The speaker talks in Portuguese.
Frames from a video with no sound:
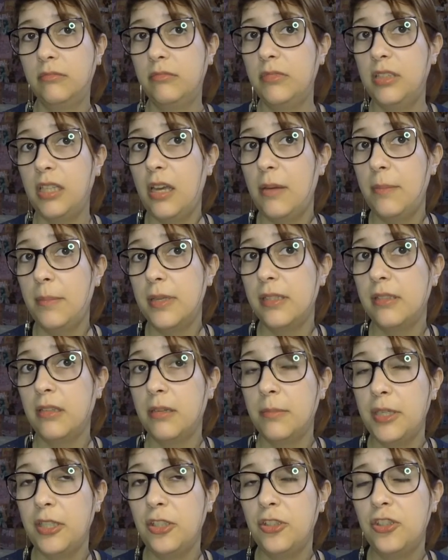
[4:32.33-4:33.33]
E é
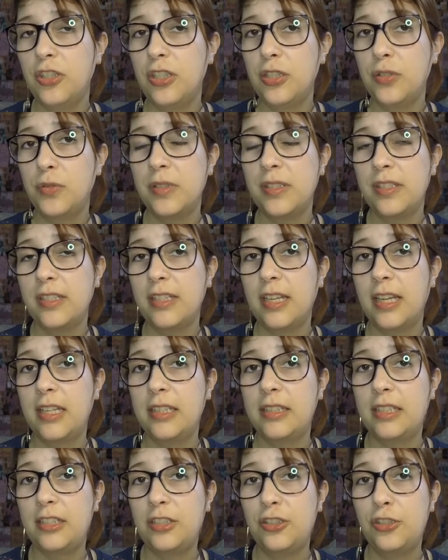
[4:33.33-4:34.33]
basicamente isso assim que
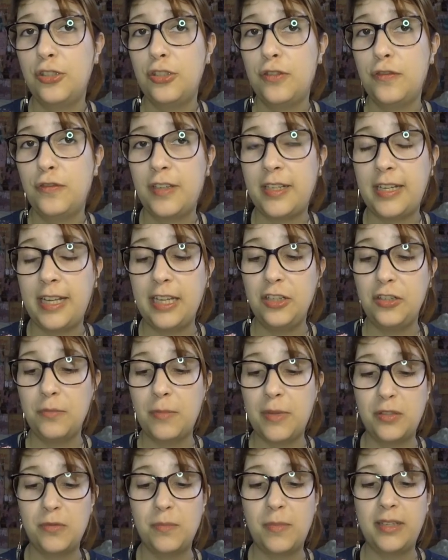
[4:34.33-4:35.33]
ela tem de diferente,
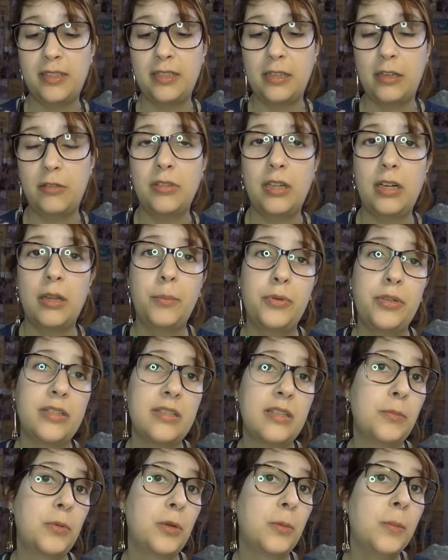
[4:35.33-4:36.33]
mas o material dela, por
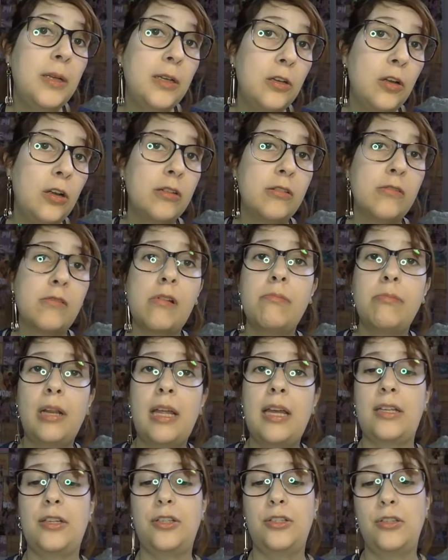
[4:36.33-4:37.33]
exemplo, é melhor, não é
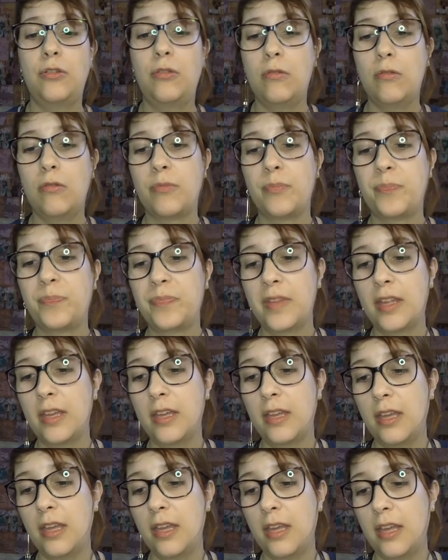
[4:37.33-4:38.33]
plástico.
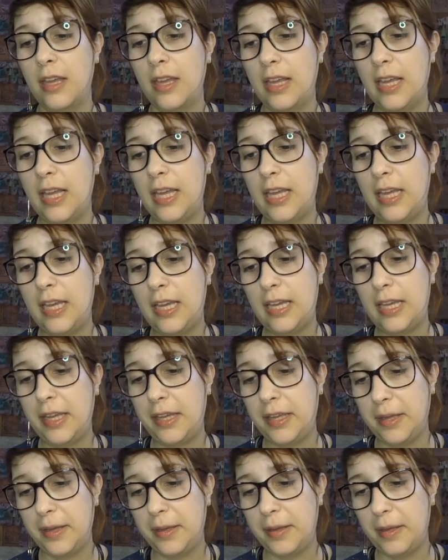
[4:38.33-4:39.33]
É,
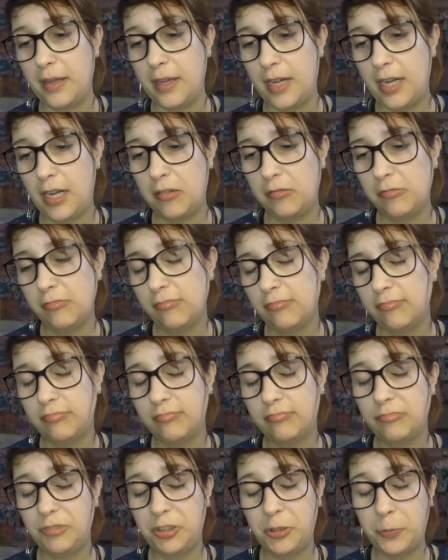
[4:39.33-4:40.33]
é
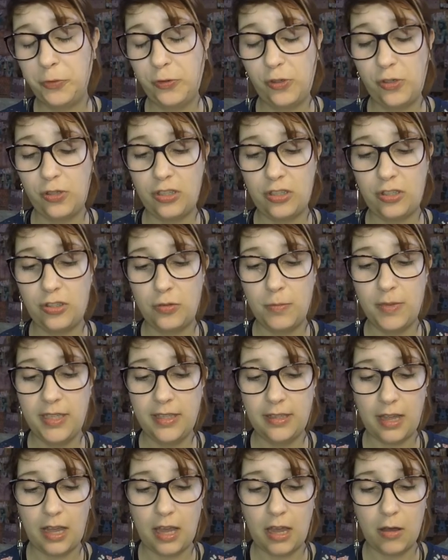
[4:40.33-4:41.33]
um tipo de, de
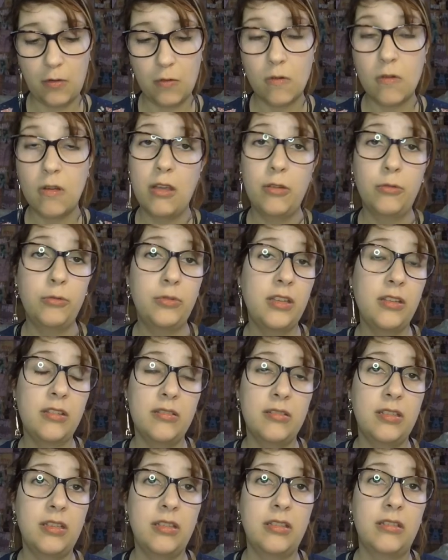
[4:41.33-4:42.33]
metal. Eu tenho,
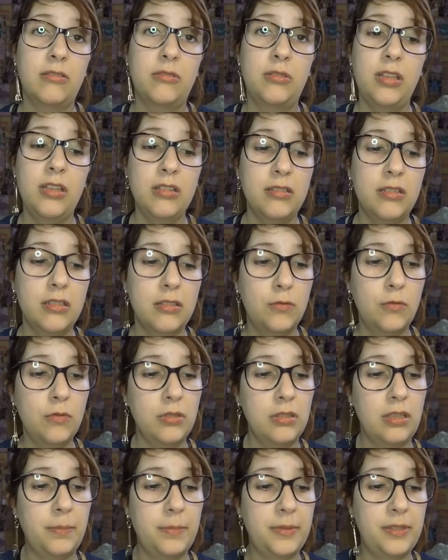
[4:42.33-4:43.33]
essa, eu tenho essas
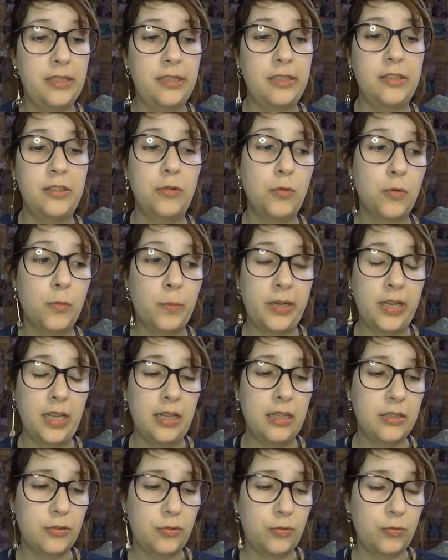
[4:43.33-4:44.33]
duas lapiseiras que eu comprei
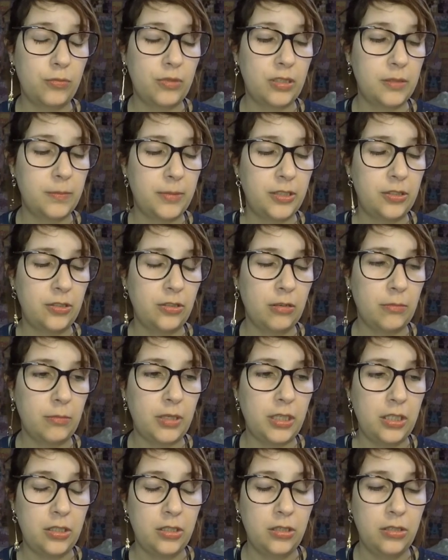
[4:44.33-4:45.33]
elas juntas
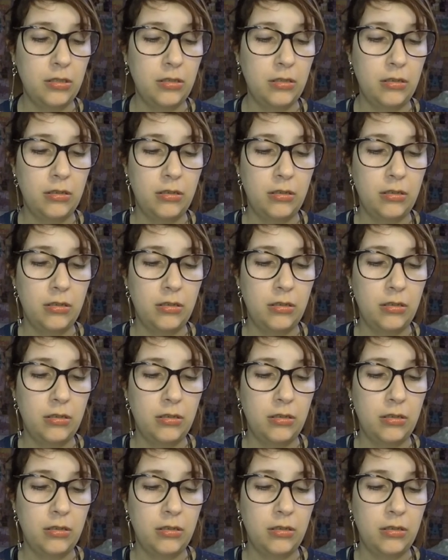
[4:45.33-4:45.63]
praticamente.